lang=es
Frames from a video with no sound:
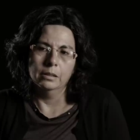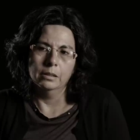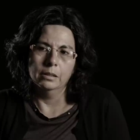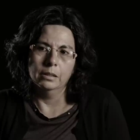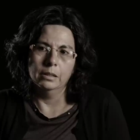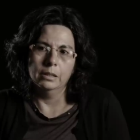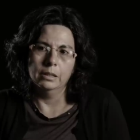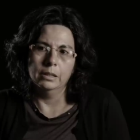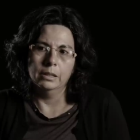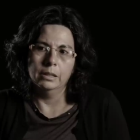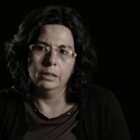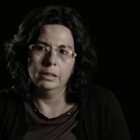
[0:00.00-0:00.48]

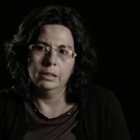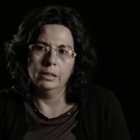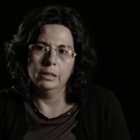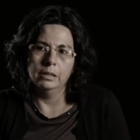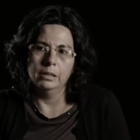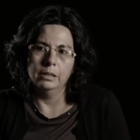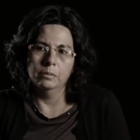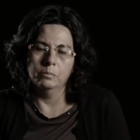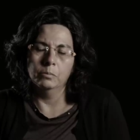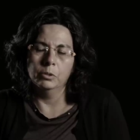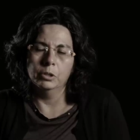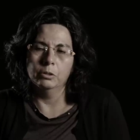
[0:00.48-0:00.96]

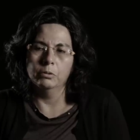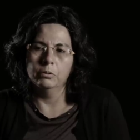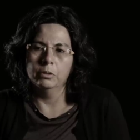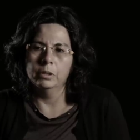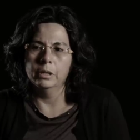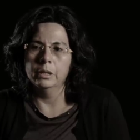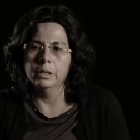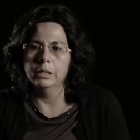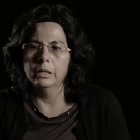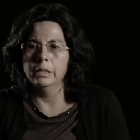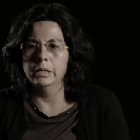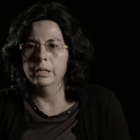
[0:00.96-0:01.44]
Eh, bueno,
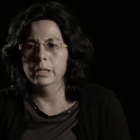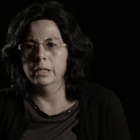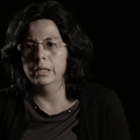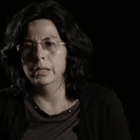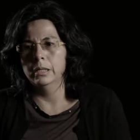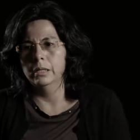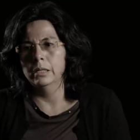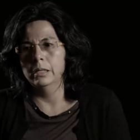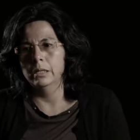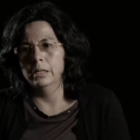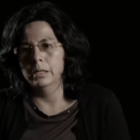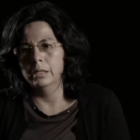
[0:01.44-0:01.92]

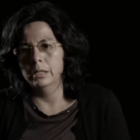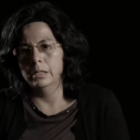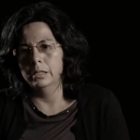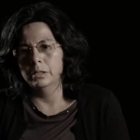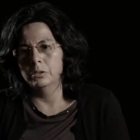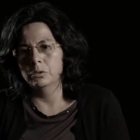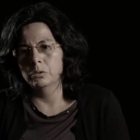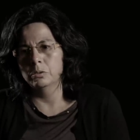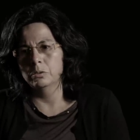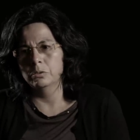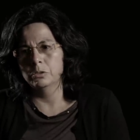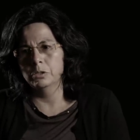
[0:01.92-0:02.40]
el,
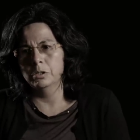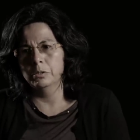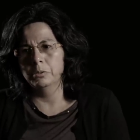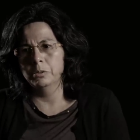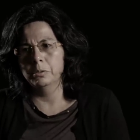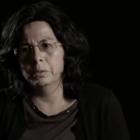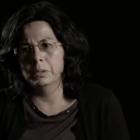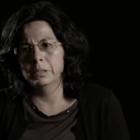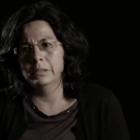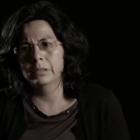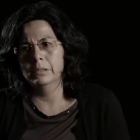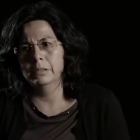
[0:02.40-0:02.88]
yo, yo, le
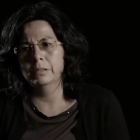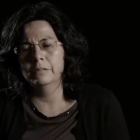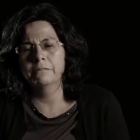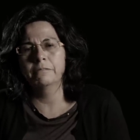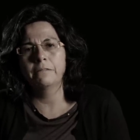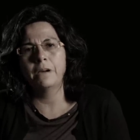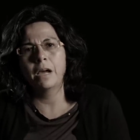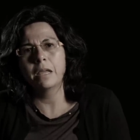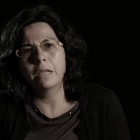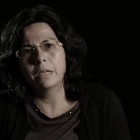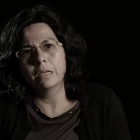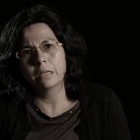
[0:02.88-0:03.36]
veo bastante
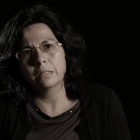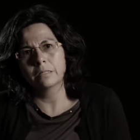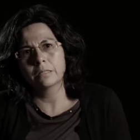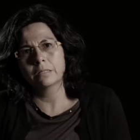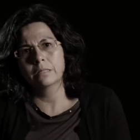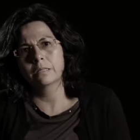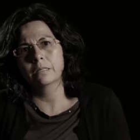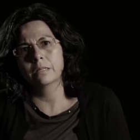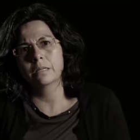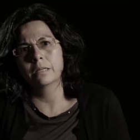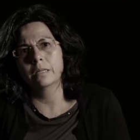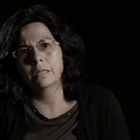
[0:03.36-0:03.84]

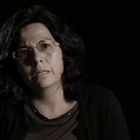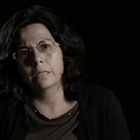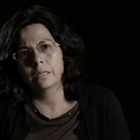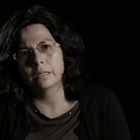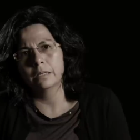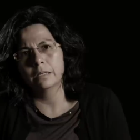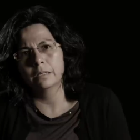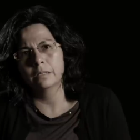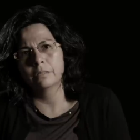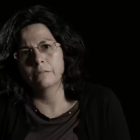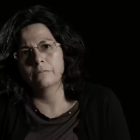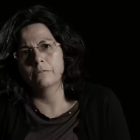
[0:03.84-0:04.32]
fallas de,
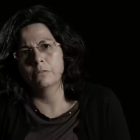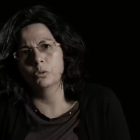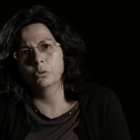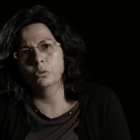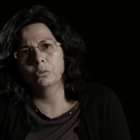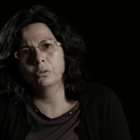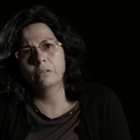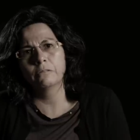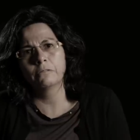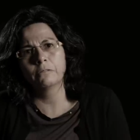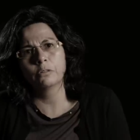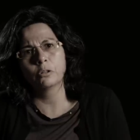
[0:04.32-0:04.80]

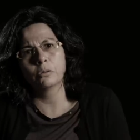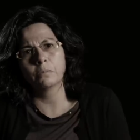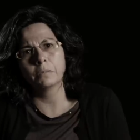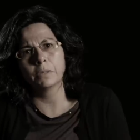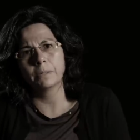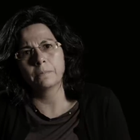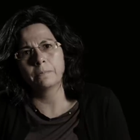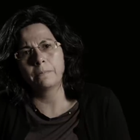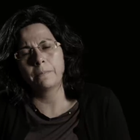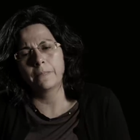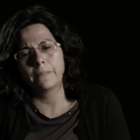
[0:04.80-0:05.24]
fondo y de forma.